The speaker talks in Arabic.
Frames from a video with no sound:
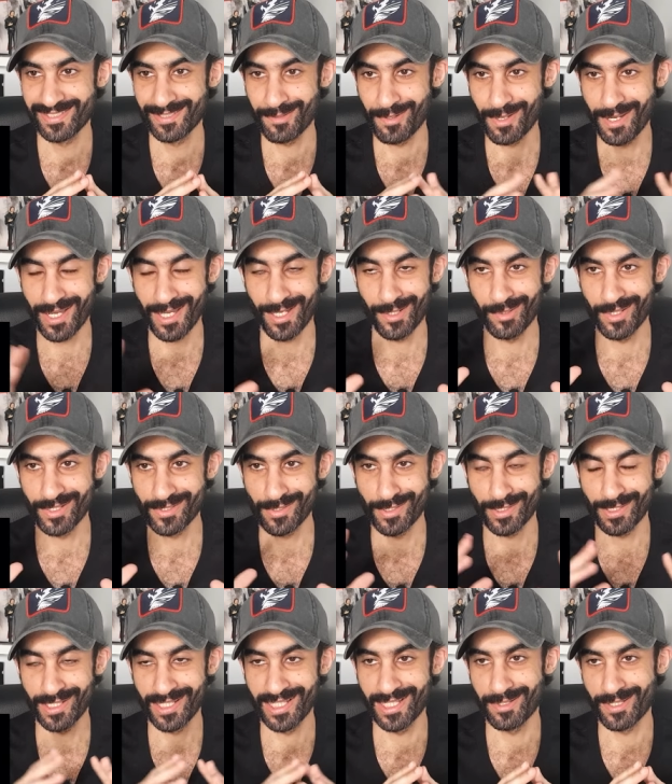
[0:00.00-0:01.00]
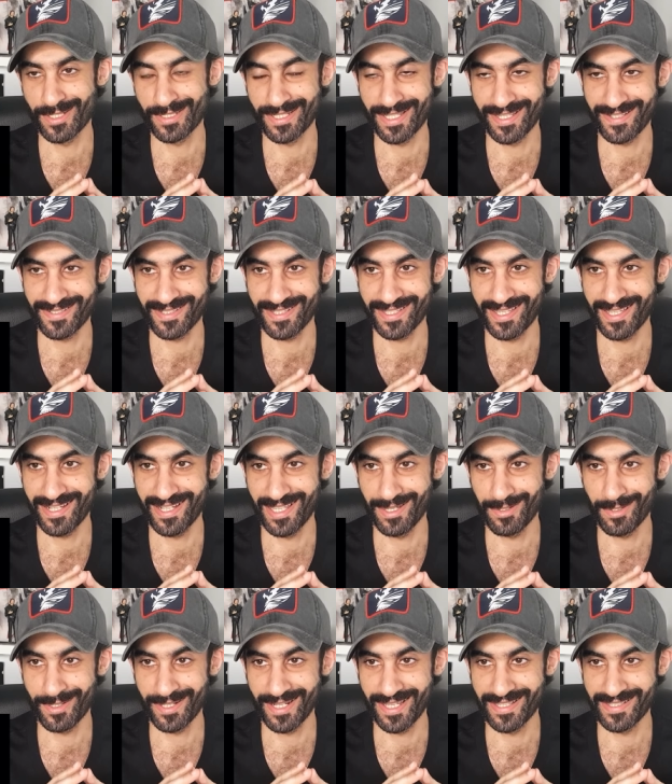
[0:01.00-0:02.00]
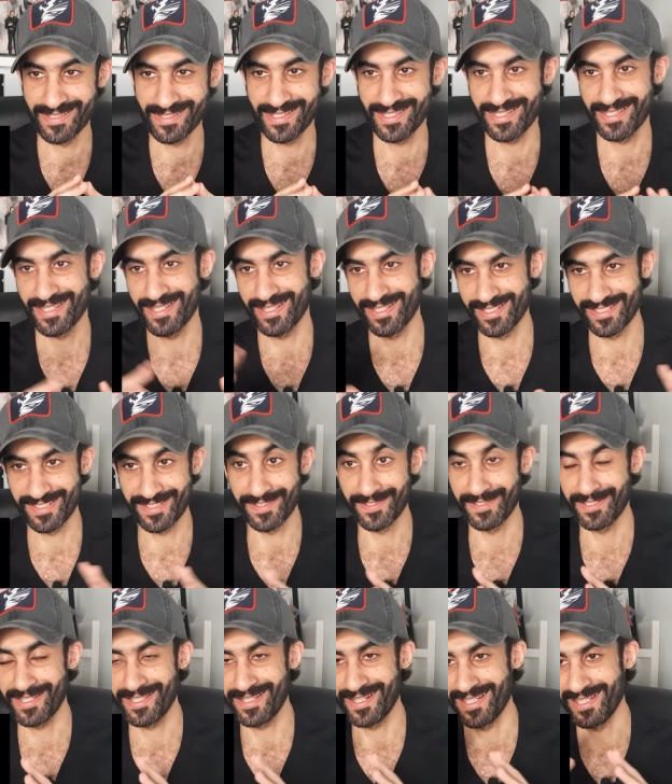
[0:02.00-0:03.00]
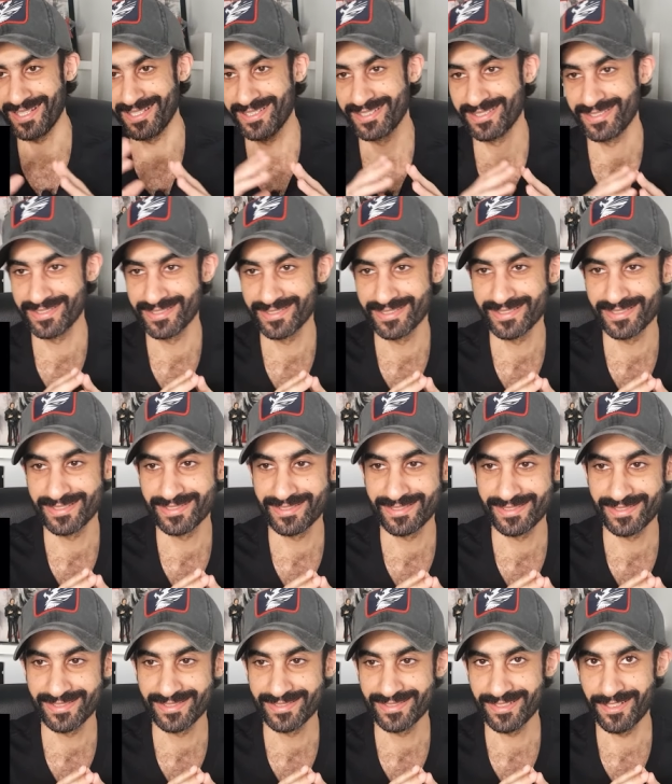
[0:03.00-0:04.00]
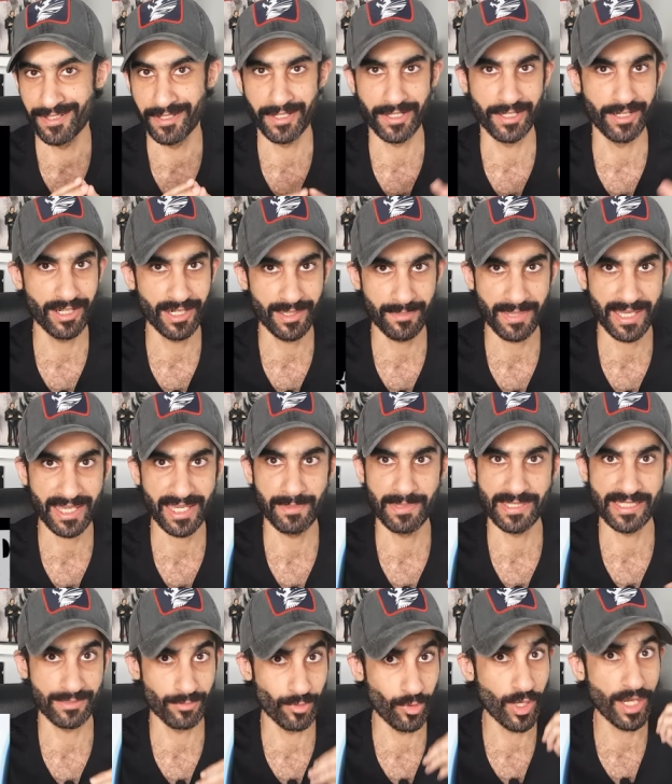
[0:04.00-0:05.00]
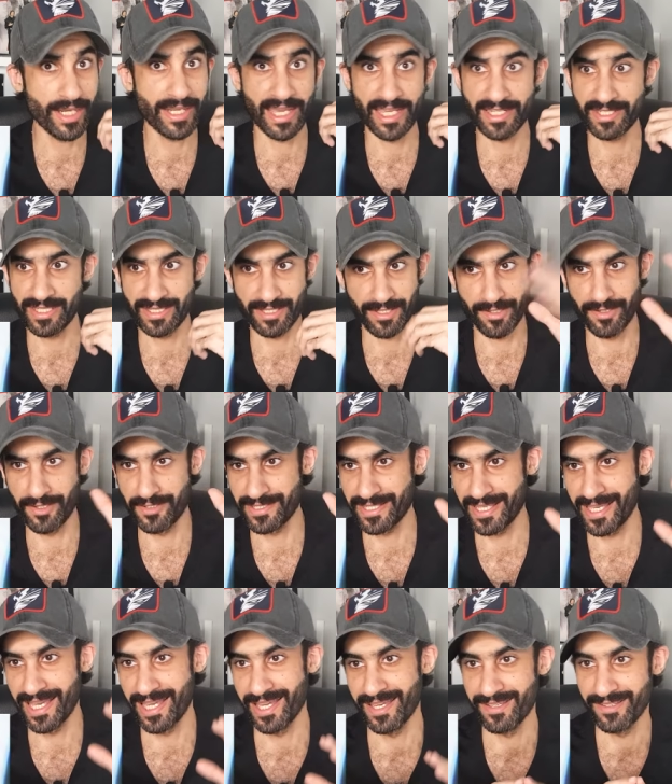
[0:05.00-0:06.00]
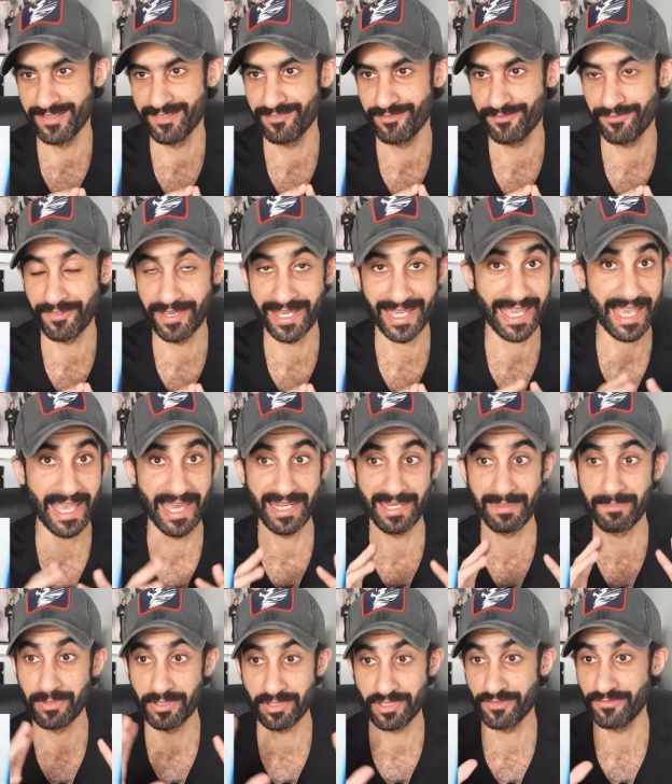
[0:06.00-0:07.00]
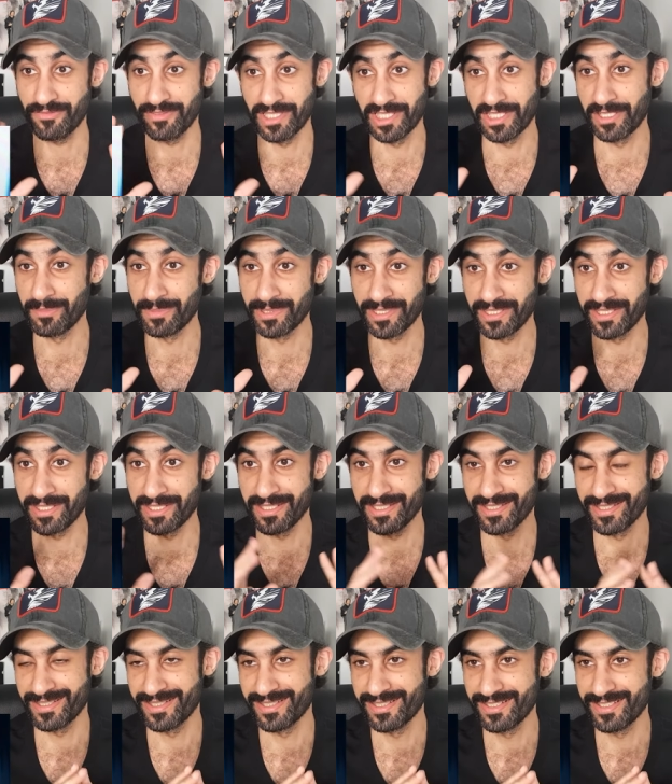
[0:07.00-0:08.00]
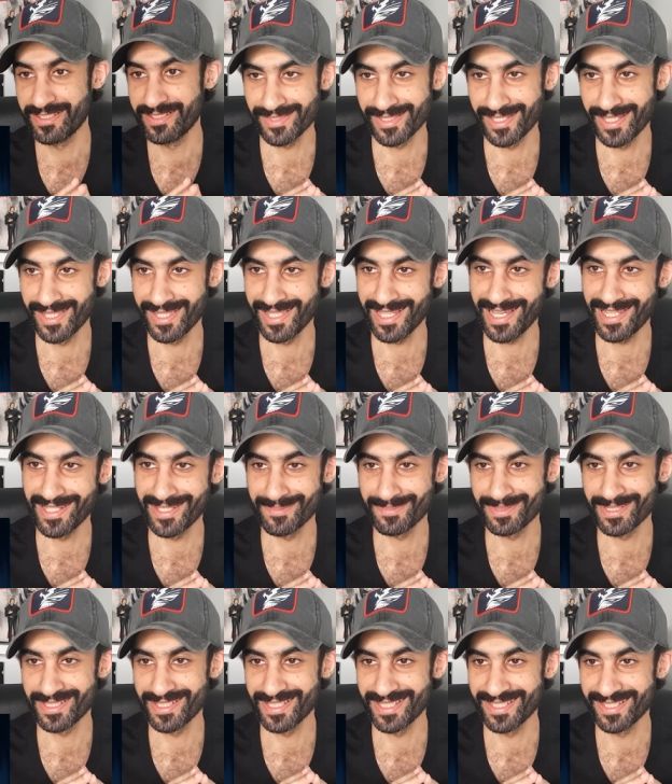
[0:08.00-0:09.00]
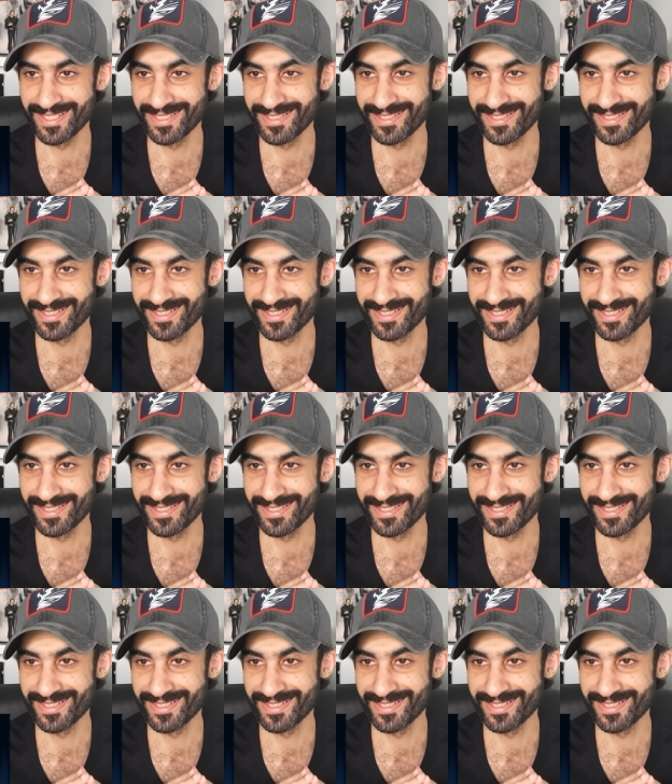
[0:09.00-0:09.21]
اتوقع هو صوت اللي هو الشخصية اللي هو الرئيسية الشريرة وانا قاري المانجا بس وايد اشياء ترى ناسيها فكأني بشوف الانمي من جديد يلا خلنا نبتدي